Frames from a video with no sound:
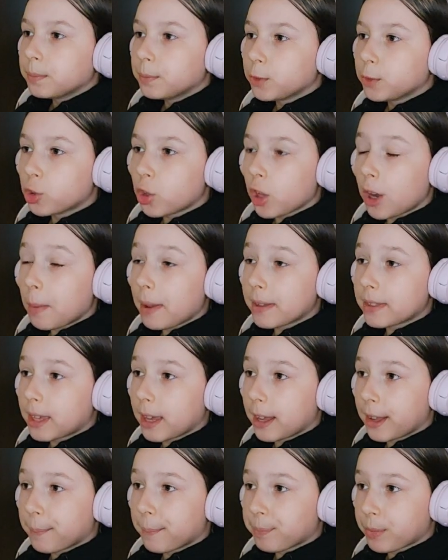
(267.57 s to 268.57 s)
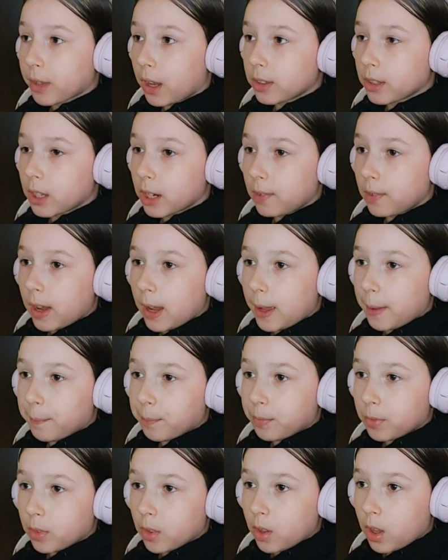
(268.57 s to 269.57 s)
Ну что, ребятки,
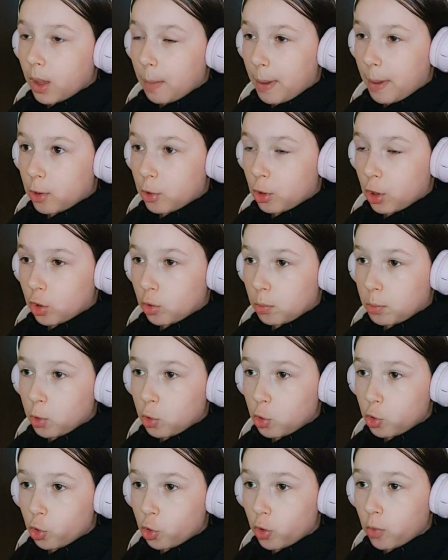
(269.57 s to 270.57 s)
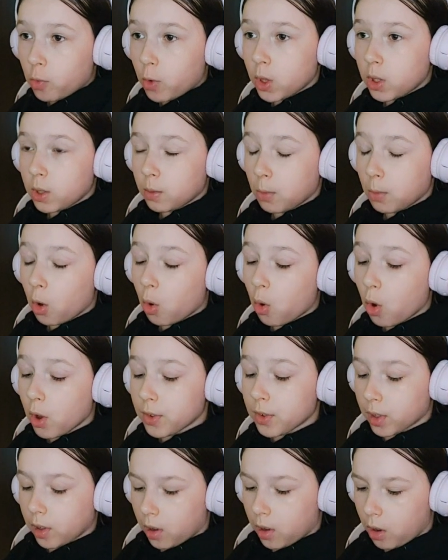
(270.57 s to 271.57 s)
Открываем, э, опять же, эту мишечку и вводим
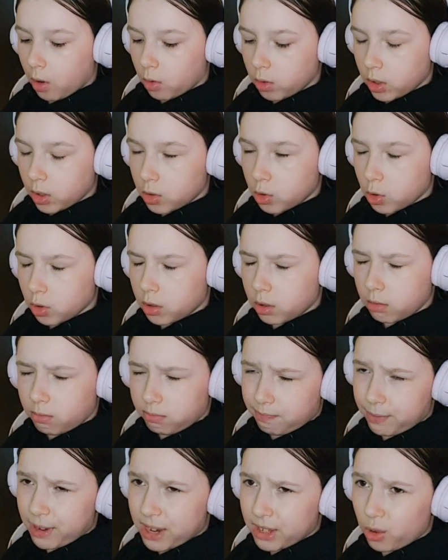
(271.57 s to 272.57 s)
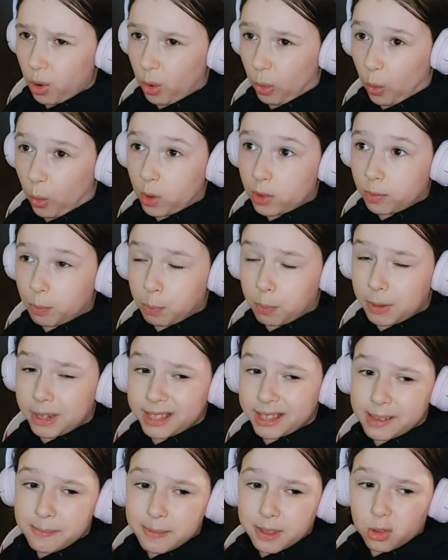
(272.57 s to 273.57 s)
кодик. А у нас идет простой код, в
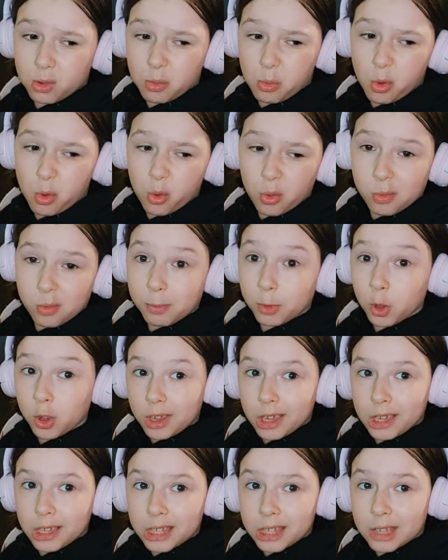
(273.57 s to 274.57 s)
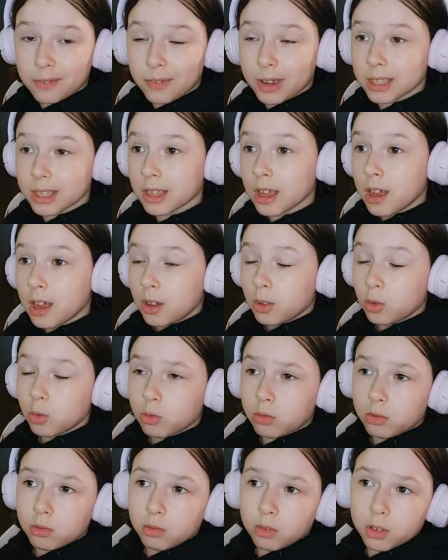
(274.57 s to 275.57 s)
принципе, думаю, многие до вас,
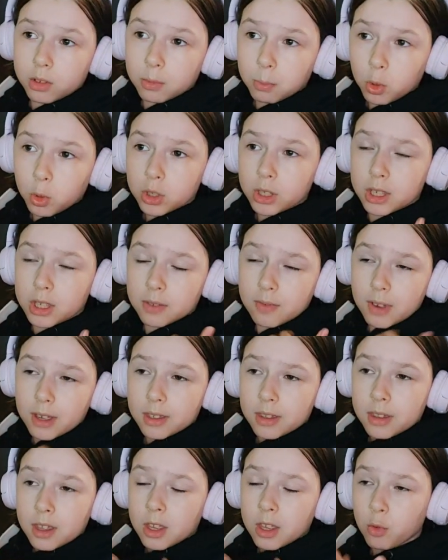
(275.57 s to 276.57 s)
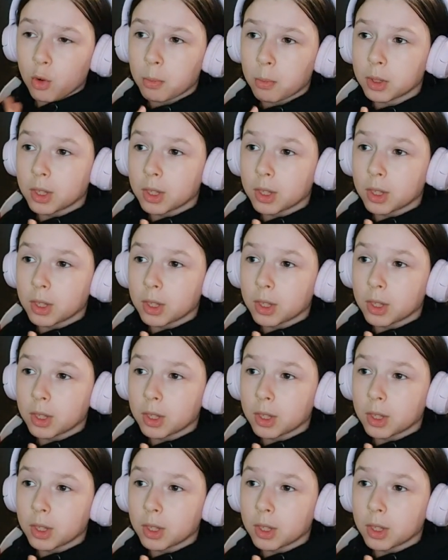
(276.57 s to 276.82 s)
ну, многие из вас до него бы